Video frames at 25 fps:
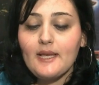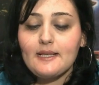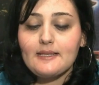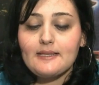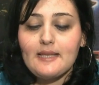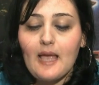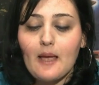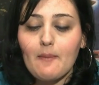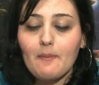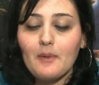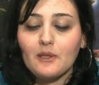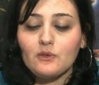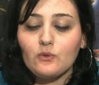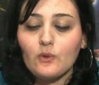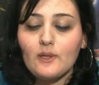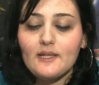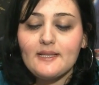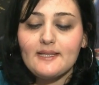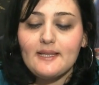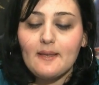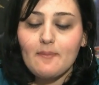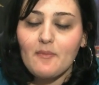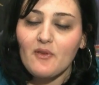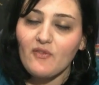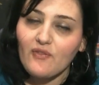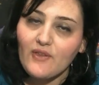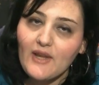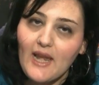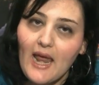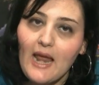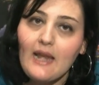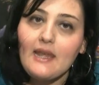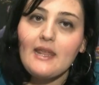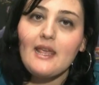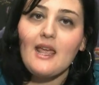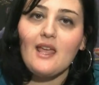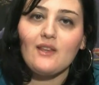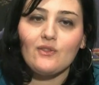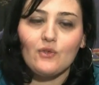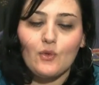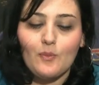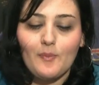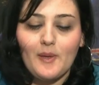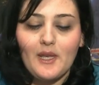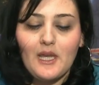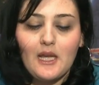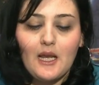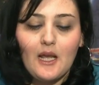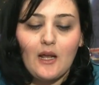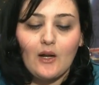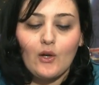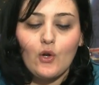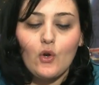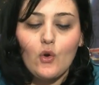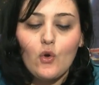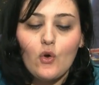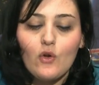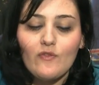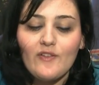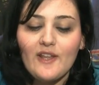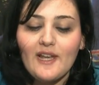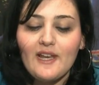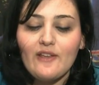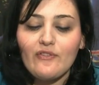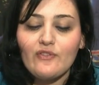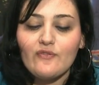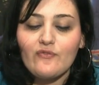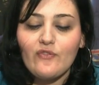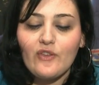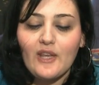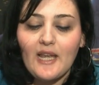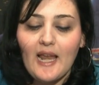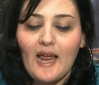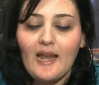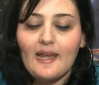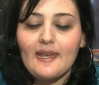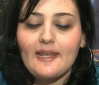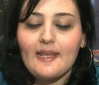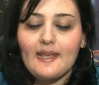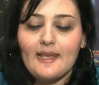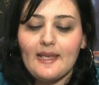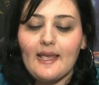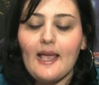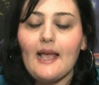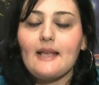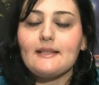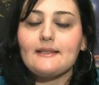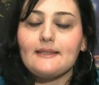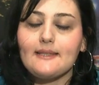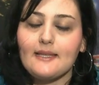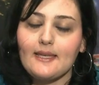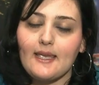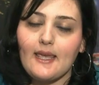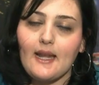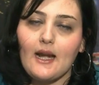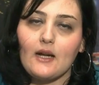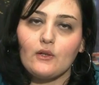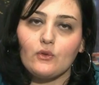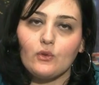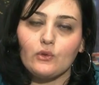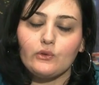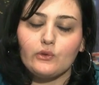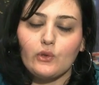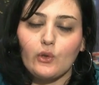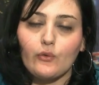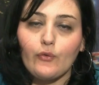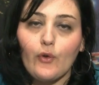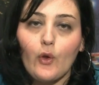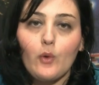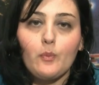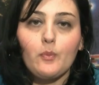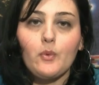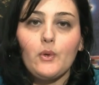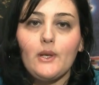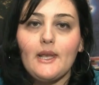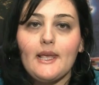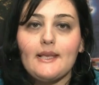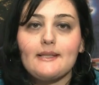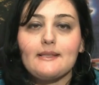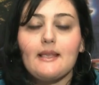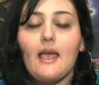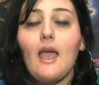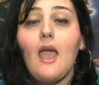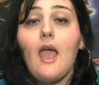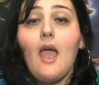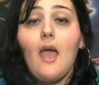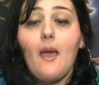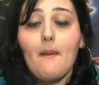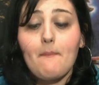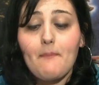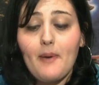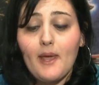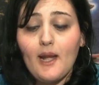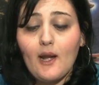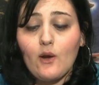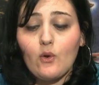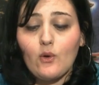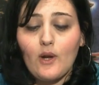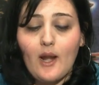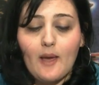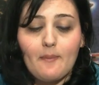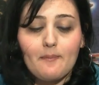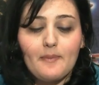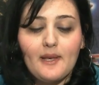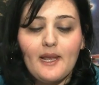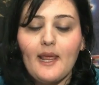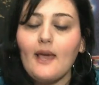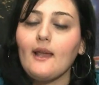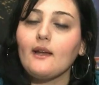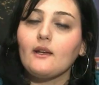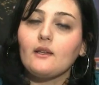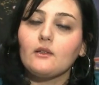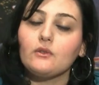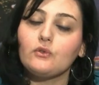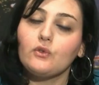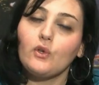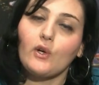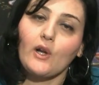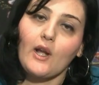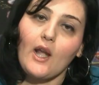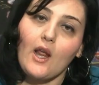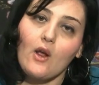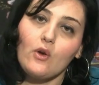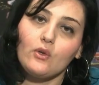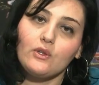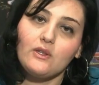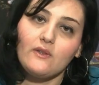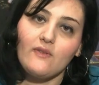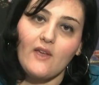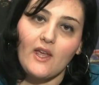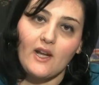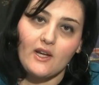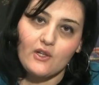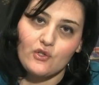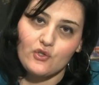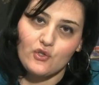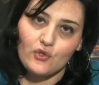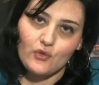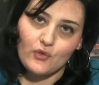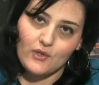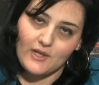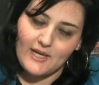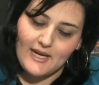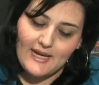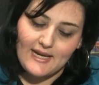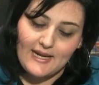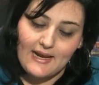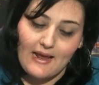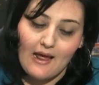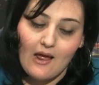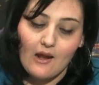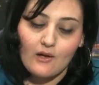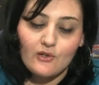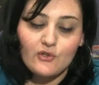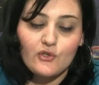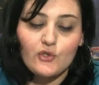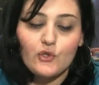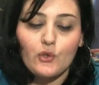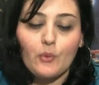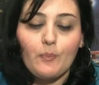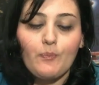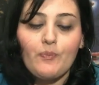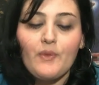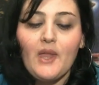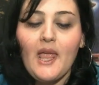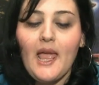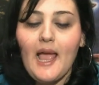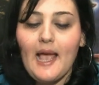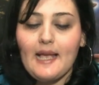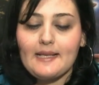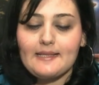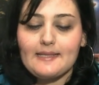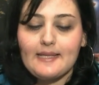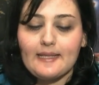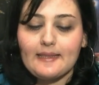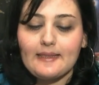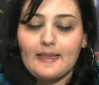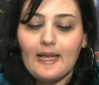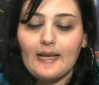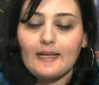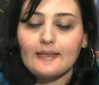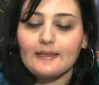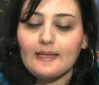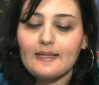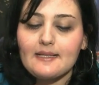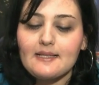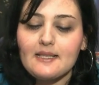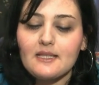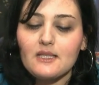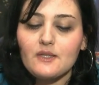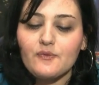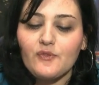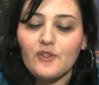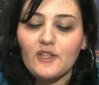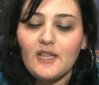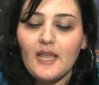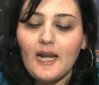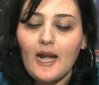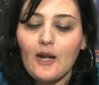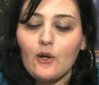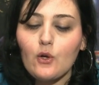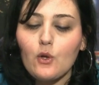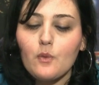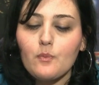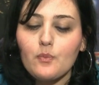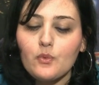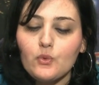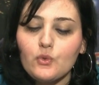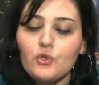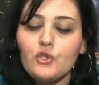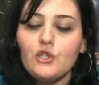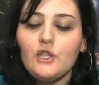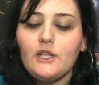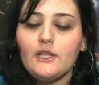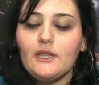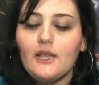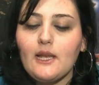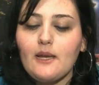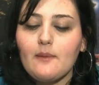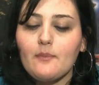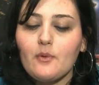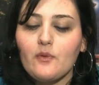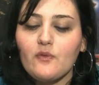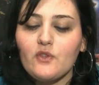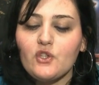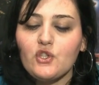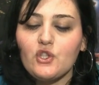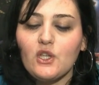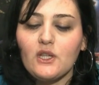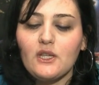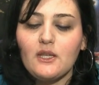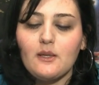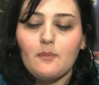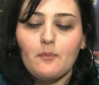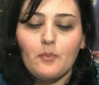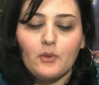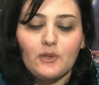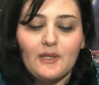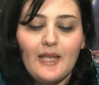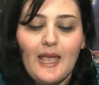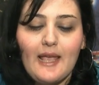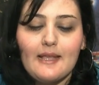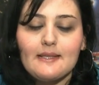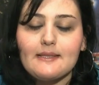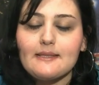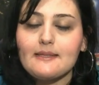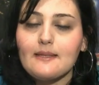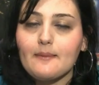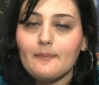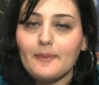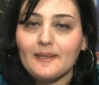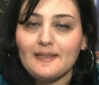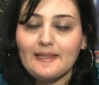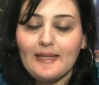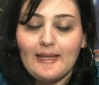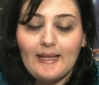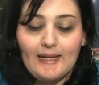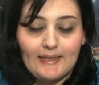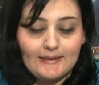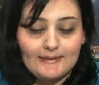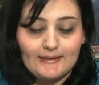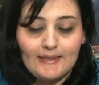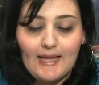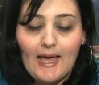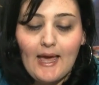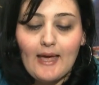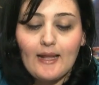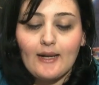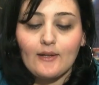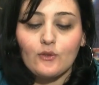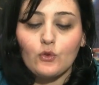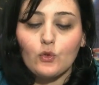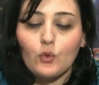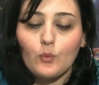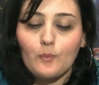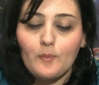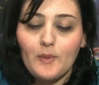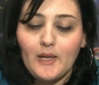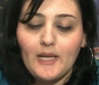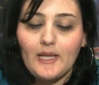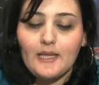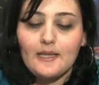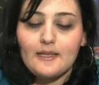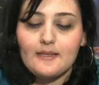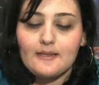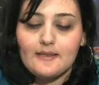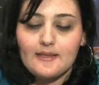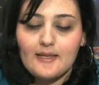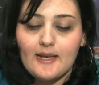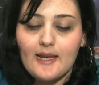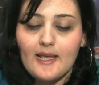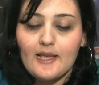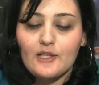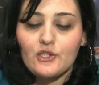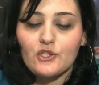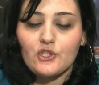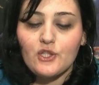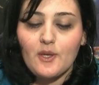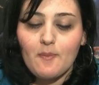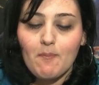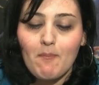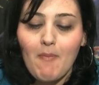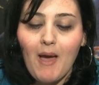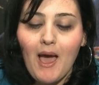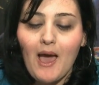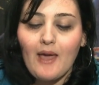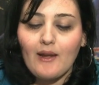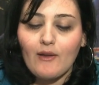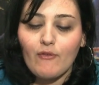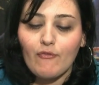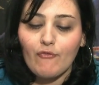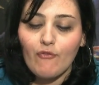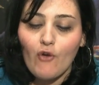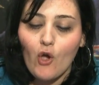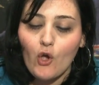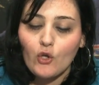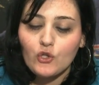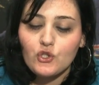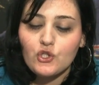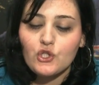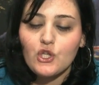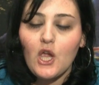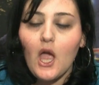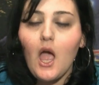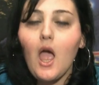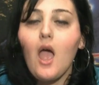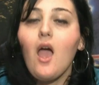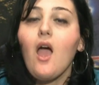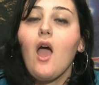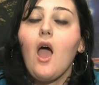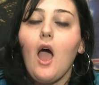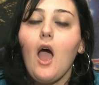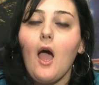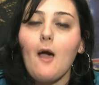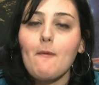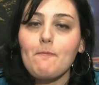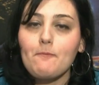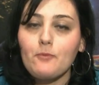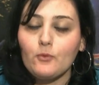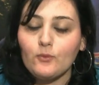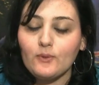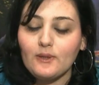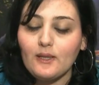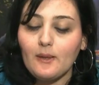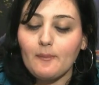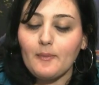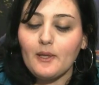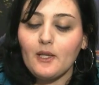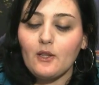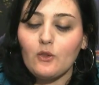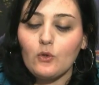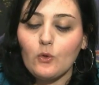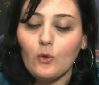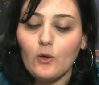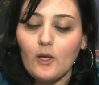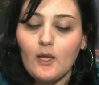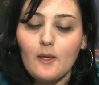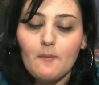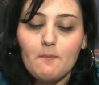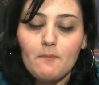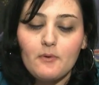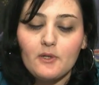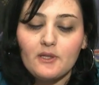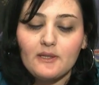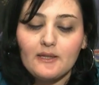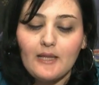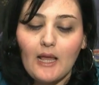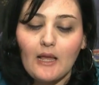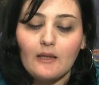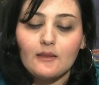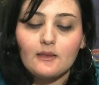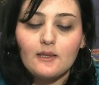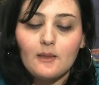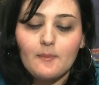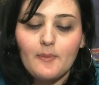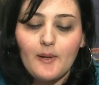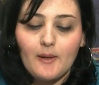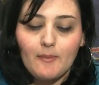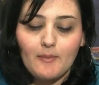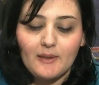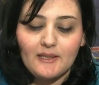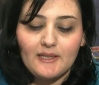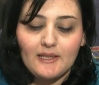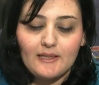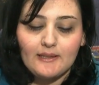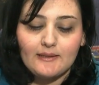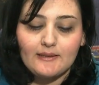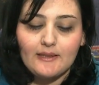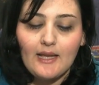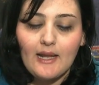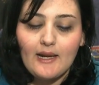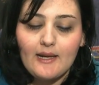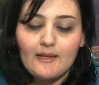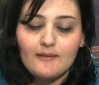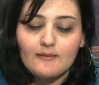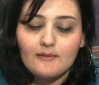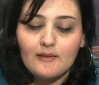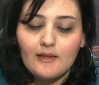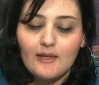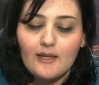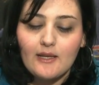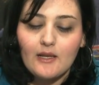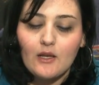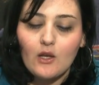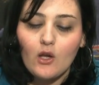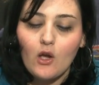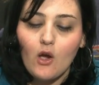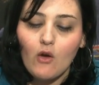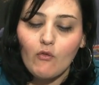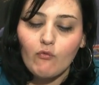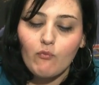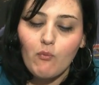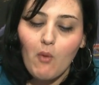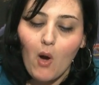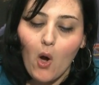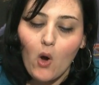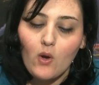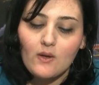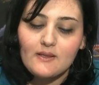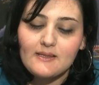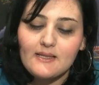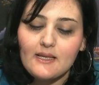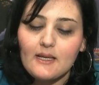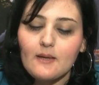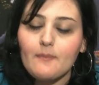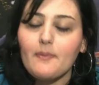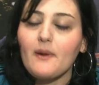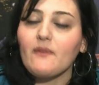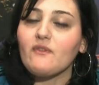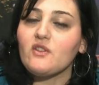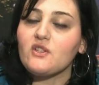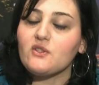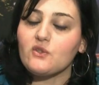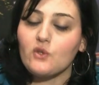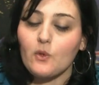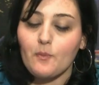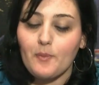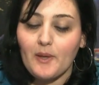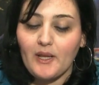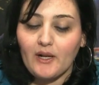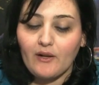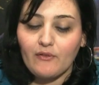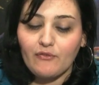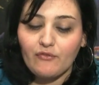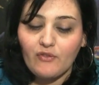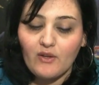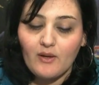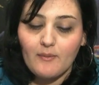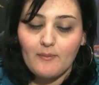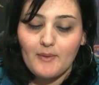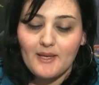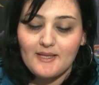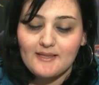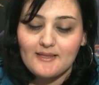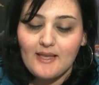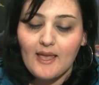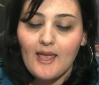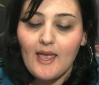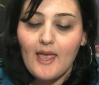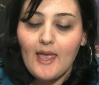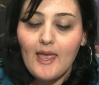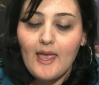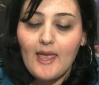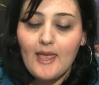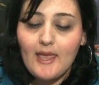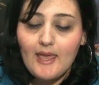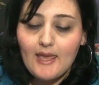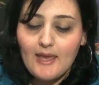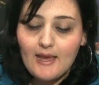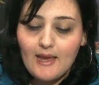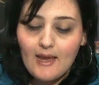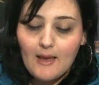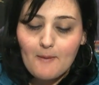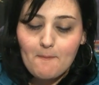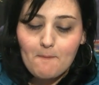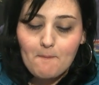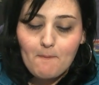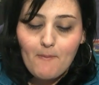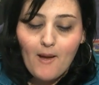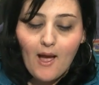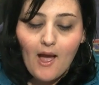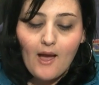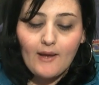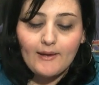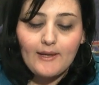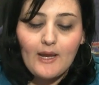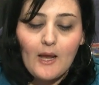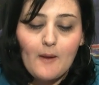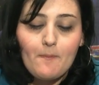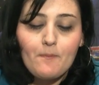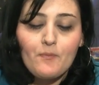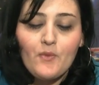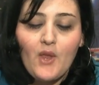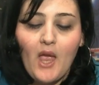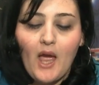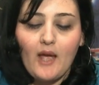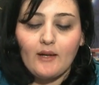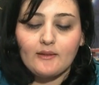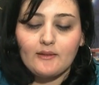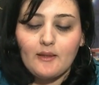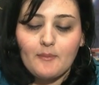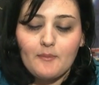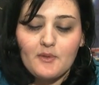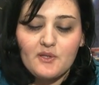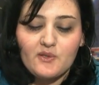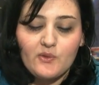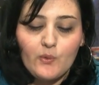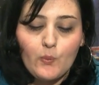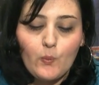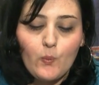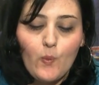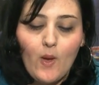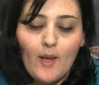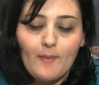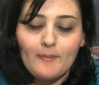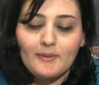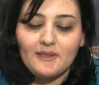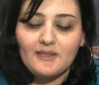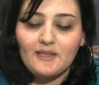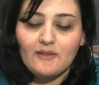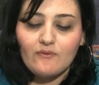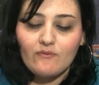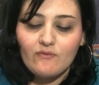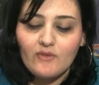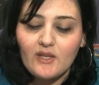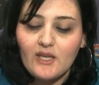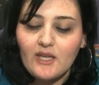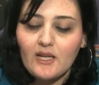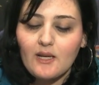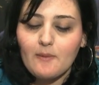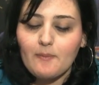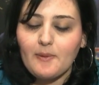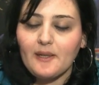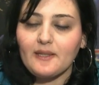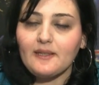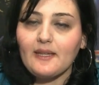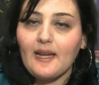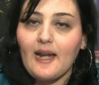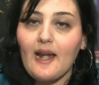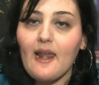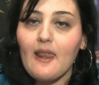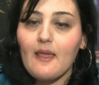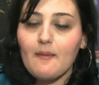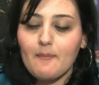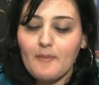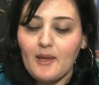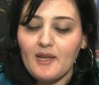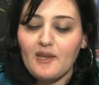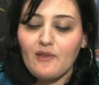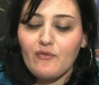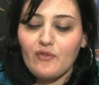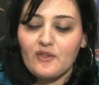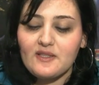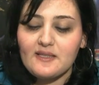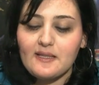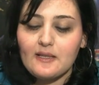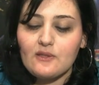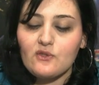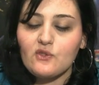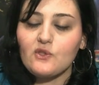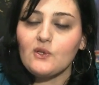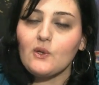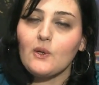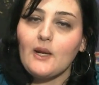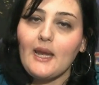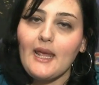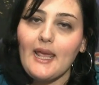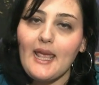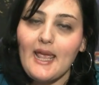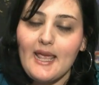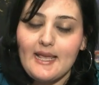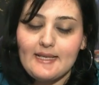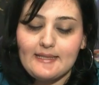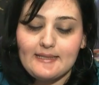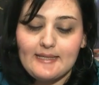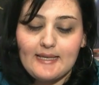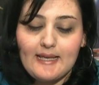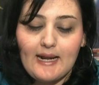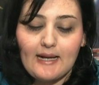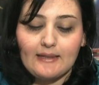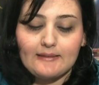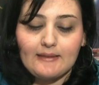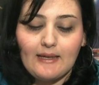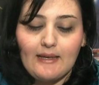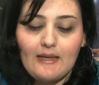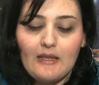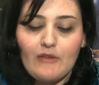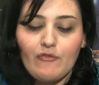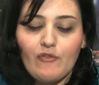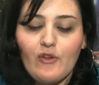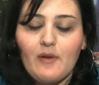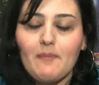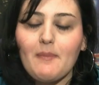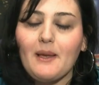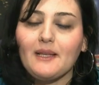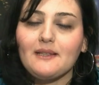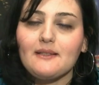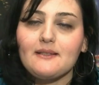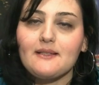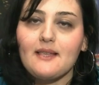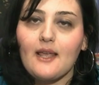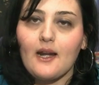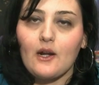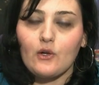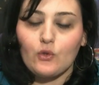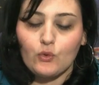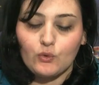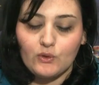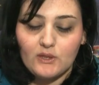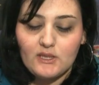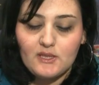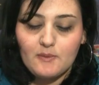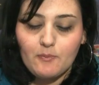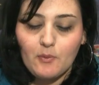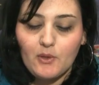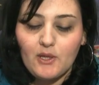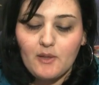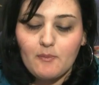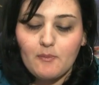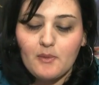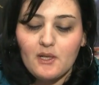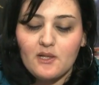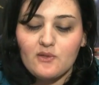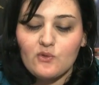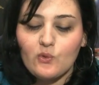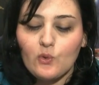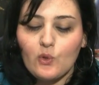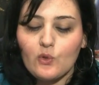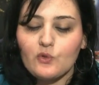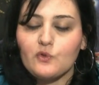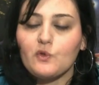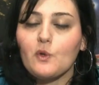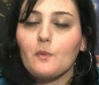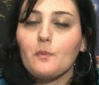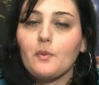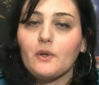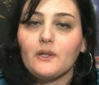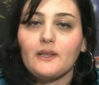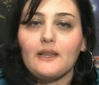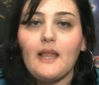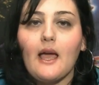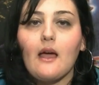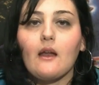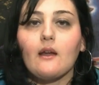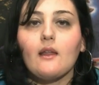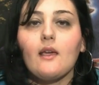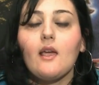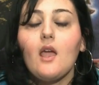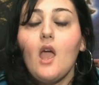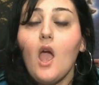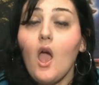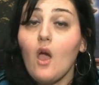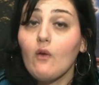Sabato le semifinali e domenica 9 le finali che assegneranno il trofeo pugliese paragonabile al torneo di Viareggio nel calcio. A Sant'Agata si sfideranno i pugili delle province di Potenza, Matera, Taranto, Brindisi, Lecce, Bari, Foggia, appuntamento importante prima del Talent League of Boxing previsto per fine mese in Campania. Artemisium Web TV riprenderà la manifestazione e in serata i filmati saranno disponibili sul nostro portale